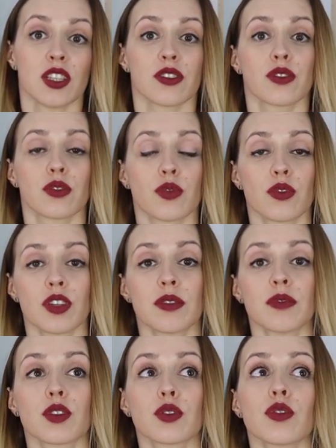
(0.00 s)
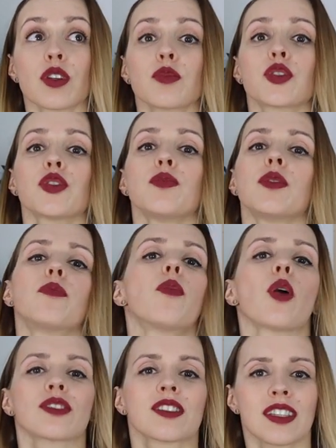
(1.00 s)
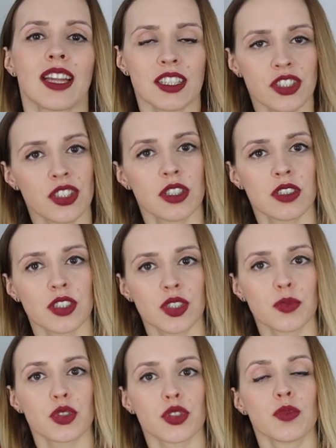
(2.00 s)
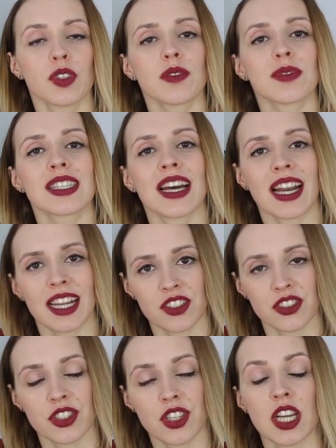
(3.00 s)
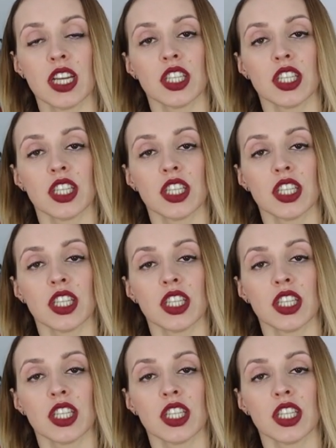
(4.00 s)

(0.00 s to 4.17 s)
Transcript: z którym, które musimy poznać i musimy im zaradzić.